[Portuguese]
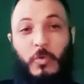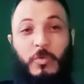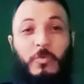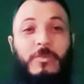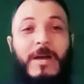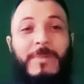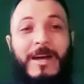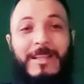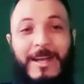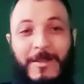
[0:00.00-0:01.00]
junto com
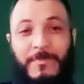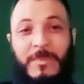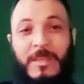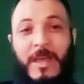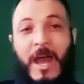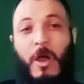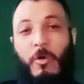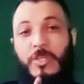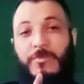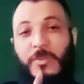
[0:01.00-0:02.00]
Kabbalah
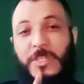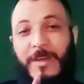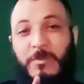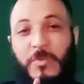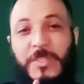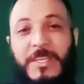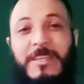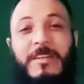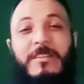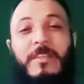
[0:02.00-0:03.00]
aonde você vai
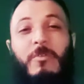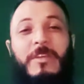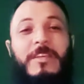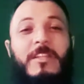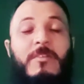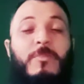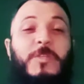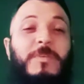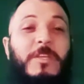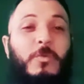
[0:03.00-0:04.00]
conseguir ter um equilíbrio
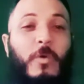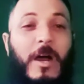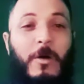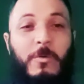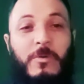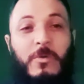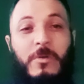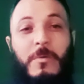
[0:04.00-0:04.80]
espiritual,